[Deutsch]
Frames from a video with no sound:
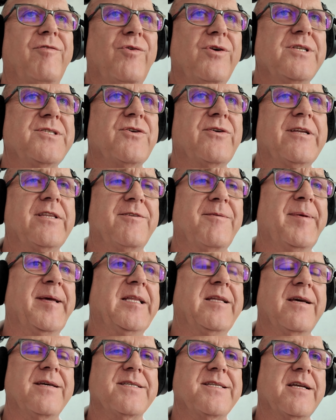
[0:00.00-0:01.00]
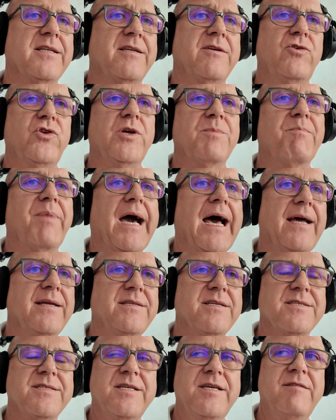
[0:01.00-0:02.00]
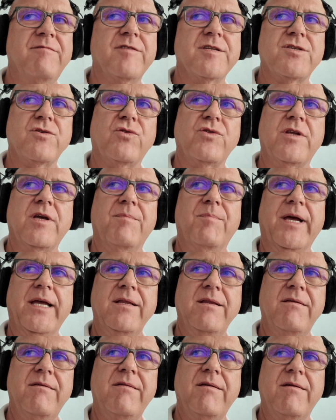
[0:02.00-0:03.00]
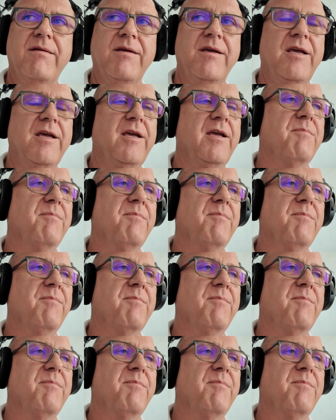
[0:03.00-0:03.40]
Vollsortimenter ist natürlich ein breites, tiefes Sortiment. Ja, ja.